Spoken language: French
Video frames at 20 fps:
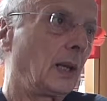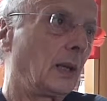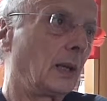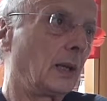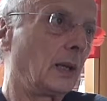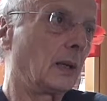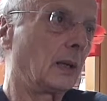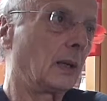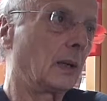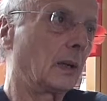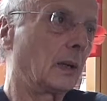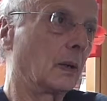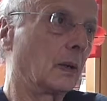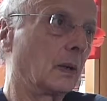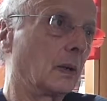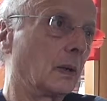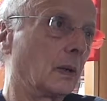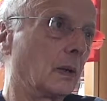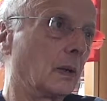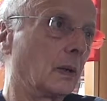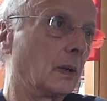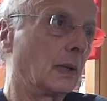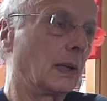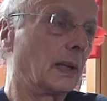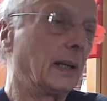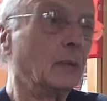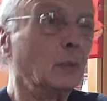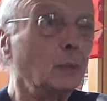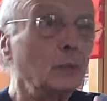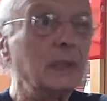euh,
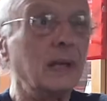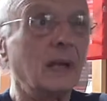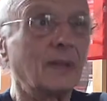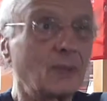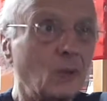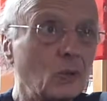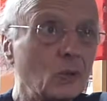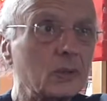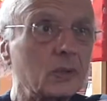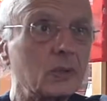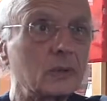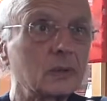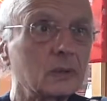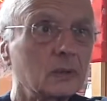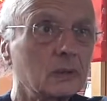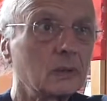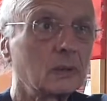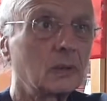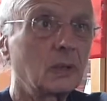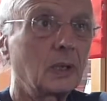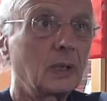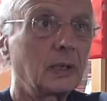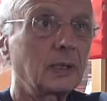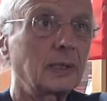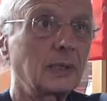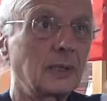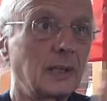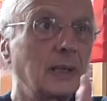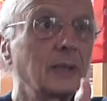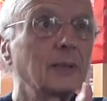et où il avance
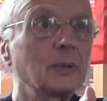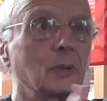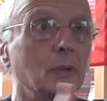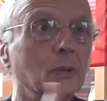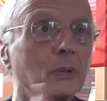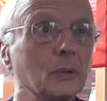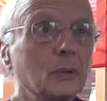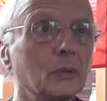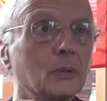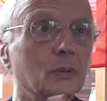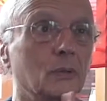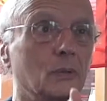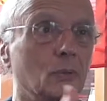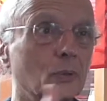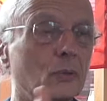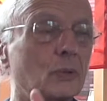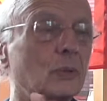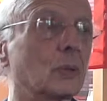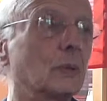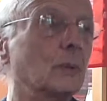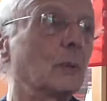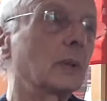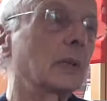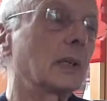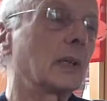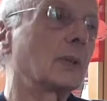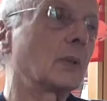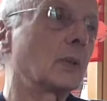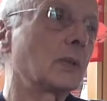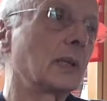quelques, justement
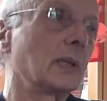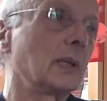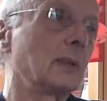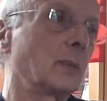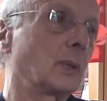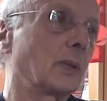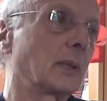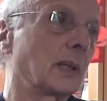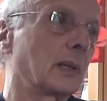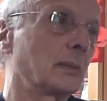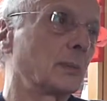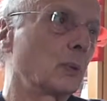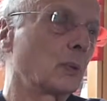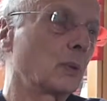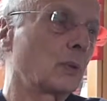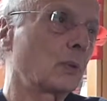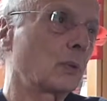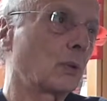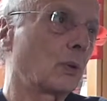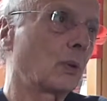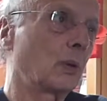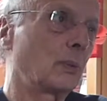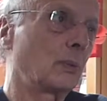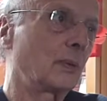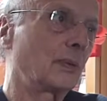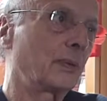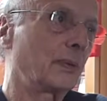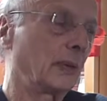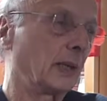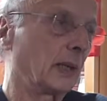quelques éléments de réponse sur
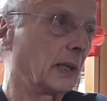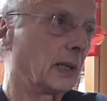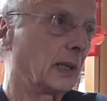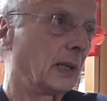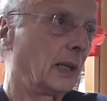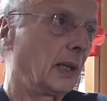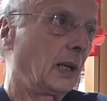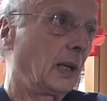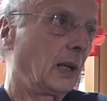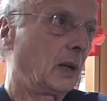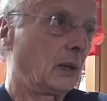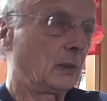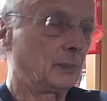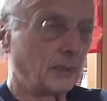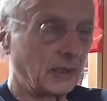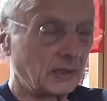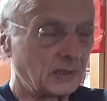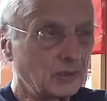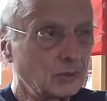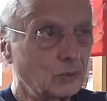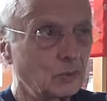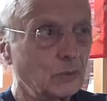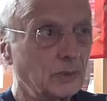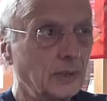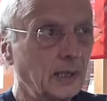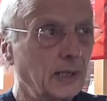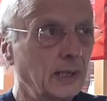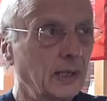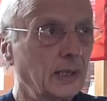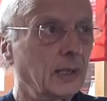comment faire. En
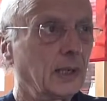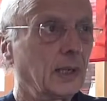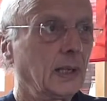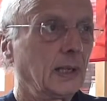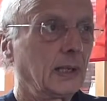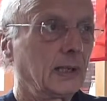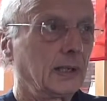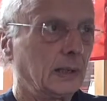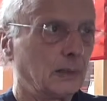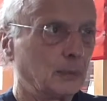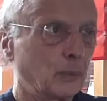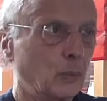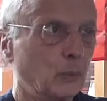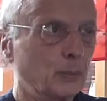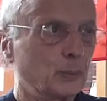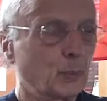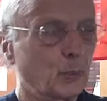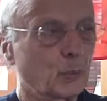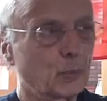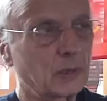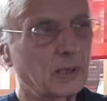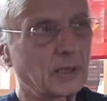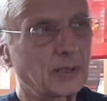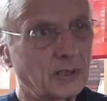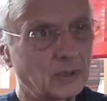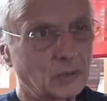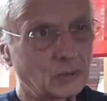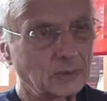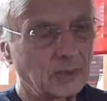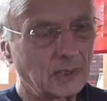particulier, il propose la
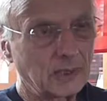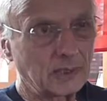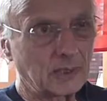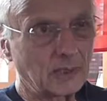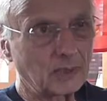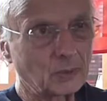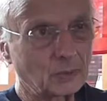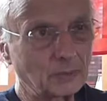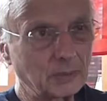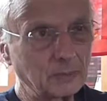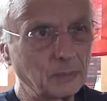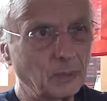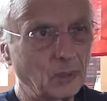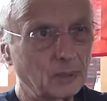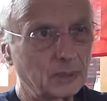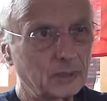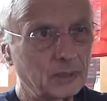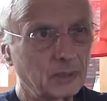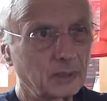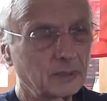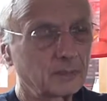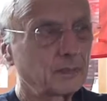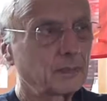nationalisation des banques,